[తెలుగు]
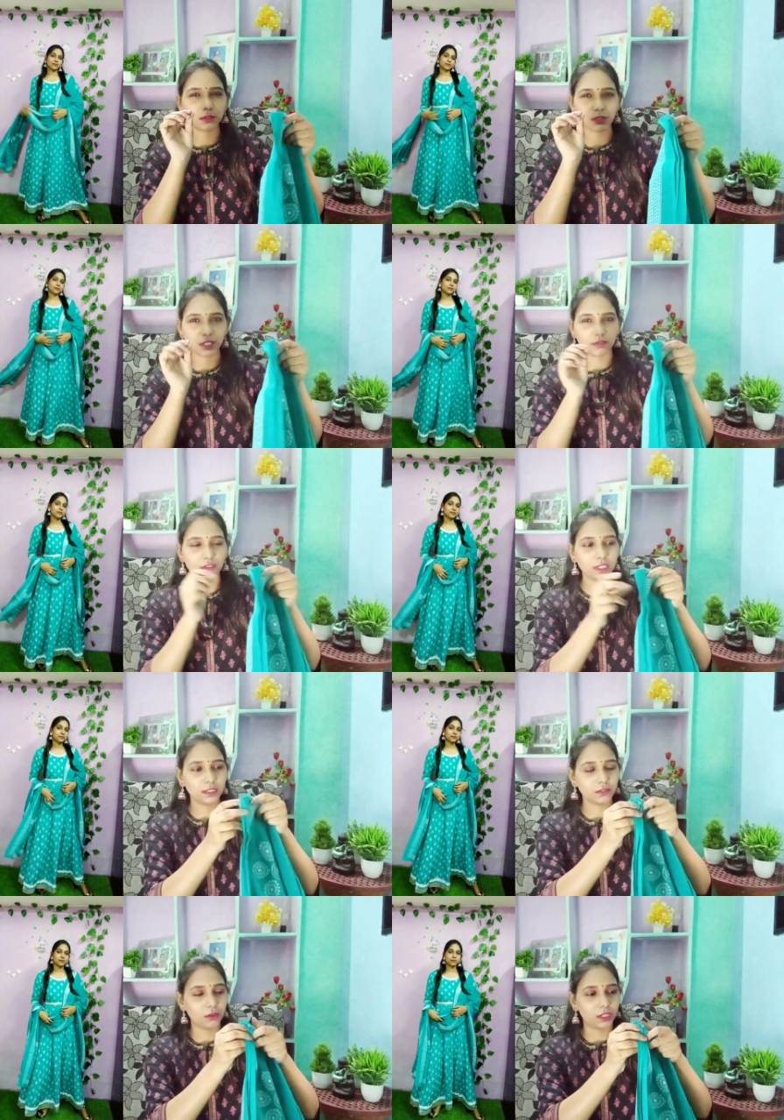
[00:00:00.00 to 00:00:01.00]
బాగుంది కొంచెం
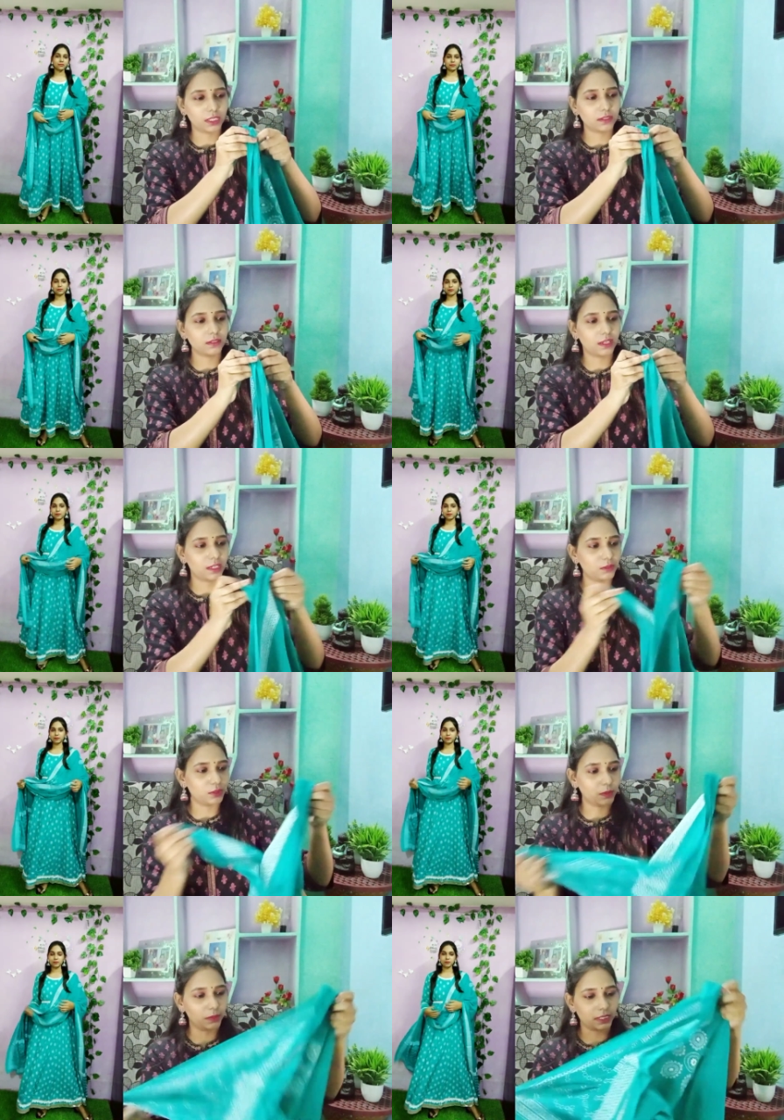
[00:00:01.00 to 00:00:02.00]
షిఫాన్ అండ్ కాటన్ లాగా
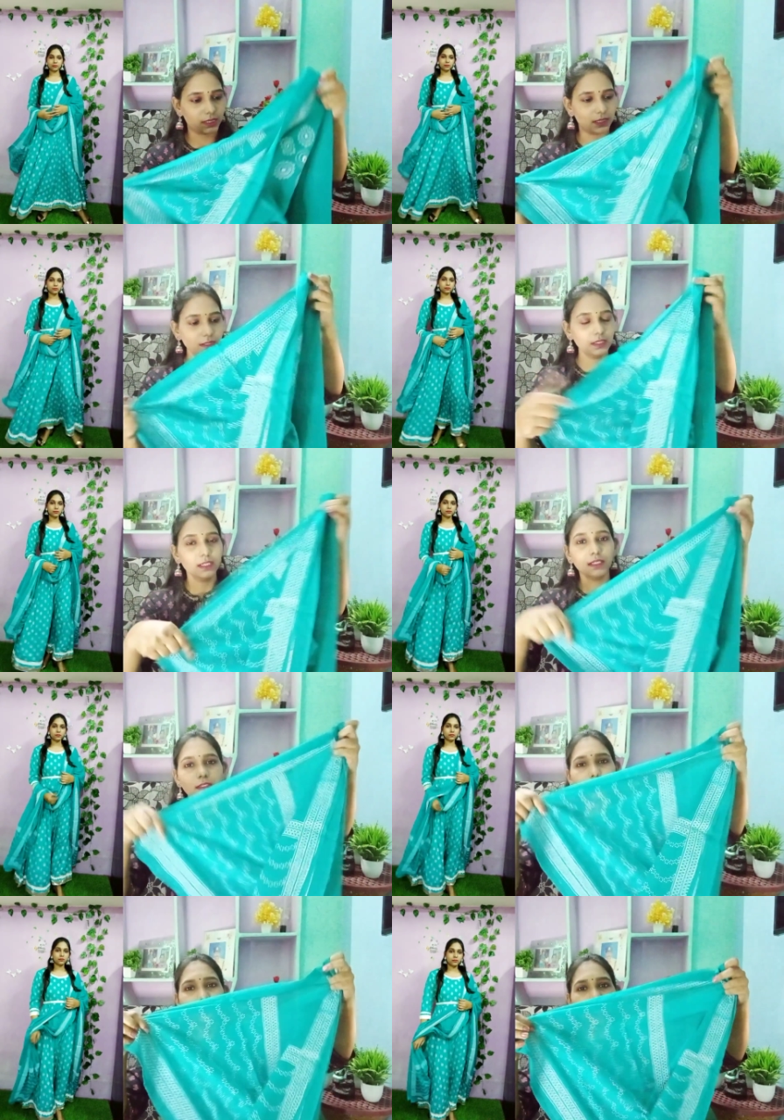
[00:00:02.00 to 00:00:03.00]
ఉంది మిక్స్డ్
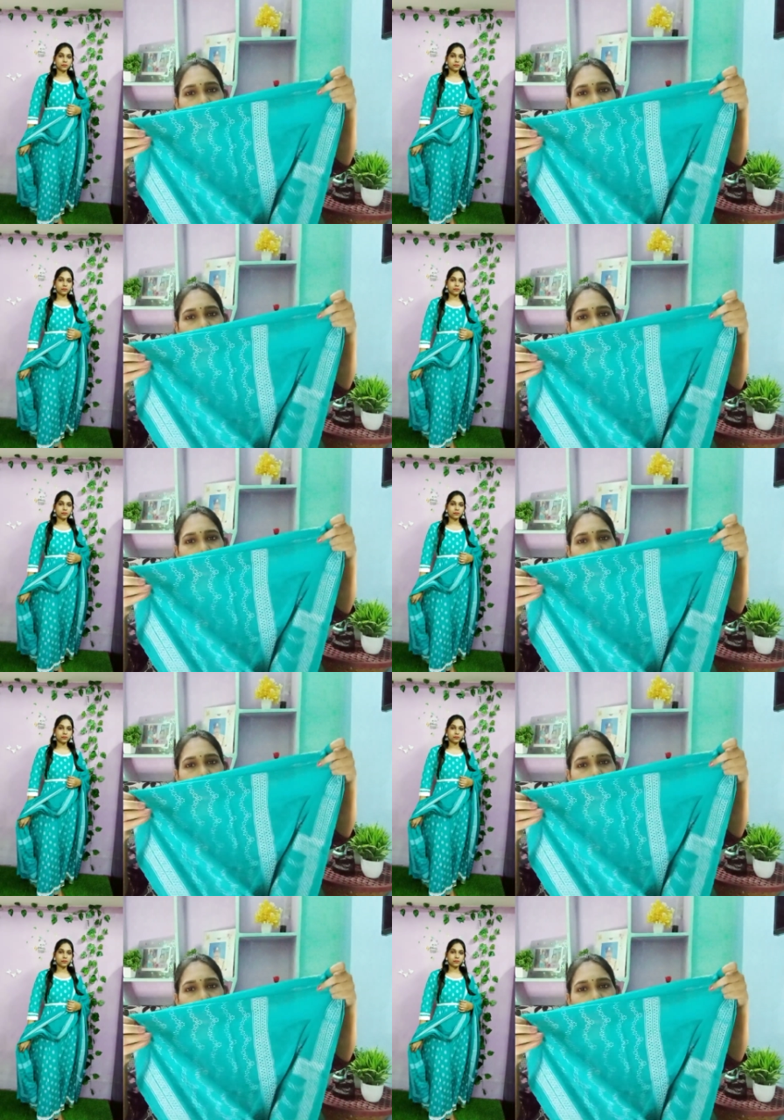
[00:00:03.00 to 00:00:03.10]
సో